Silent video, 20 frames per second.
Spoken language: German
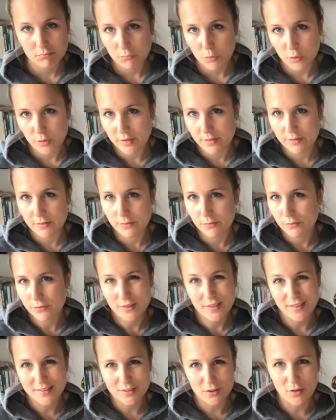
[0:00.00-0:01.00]
und das
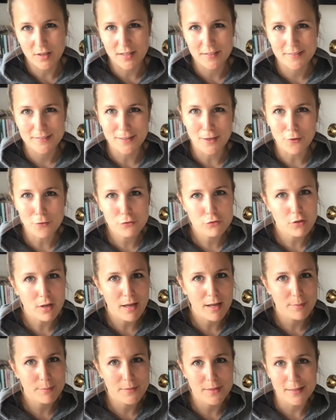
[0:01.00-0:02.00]
vielleicht auch alles
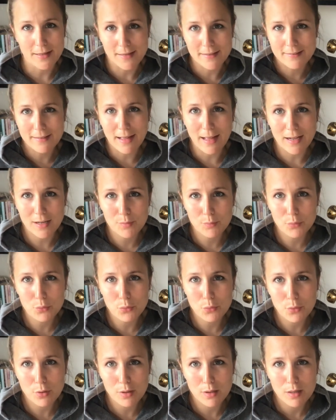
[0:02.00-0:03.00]
aufschreibt in ein
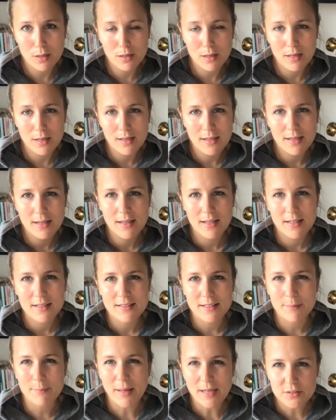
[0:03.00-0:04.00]
Tagebuch,
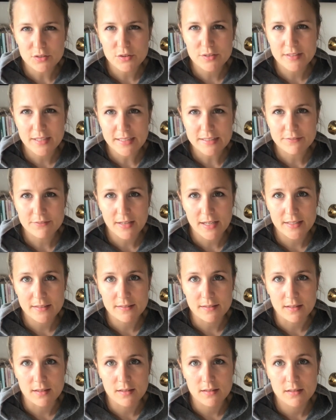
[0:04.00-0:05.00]
dann macht doch direkt
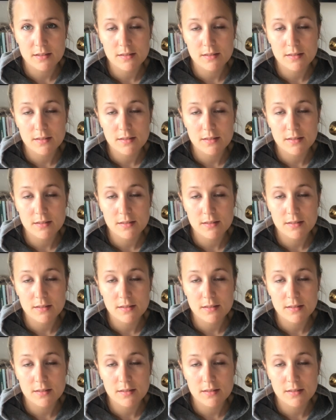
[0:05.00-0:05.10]
weiter.